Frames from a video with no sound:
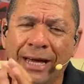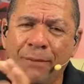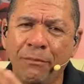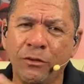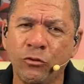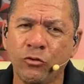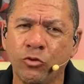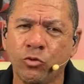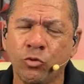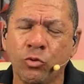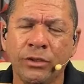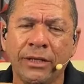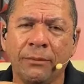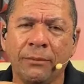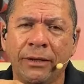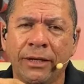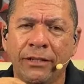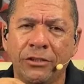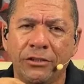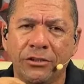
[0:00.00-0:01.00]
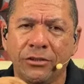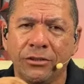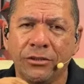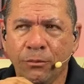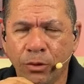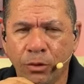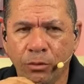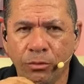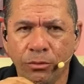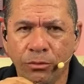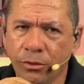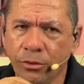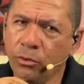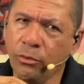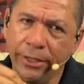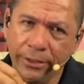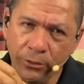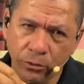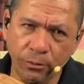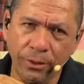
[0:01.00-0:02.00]
absurdamente. Bom,
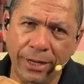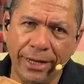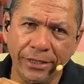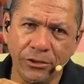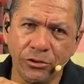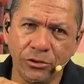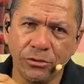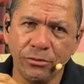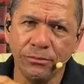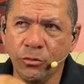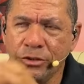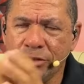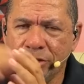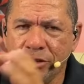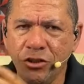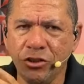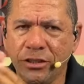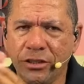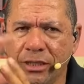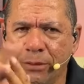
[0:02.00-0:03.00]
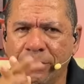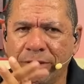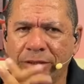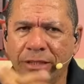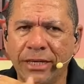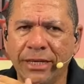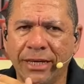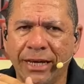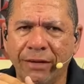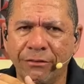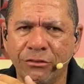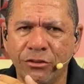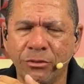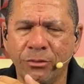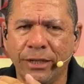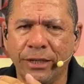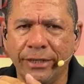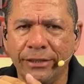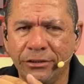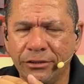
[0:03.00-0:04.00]
não é do baixo. O sistema tem grave
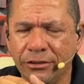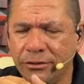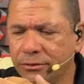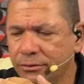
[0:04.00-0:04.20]
demais.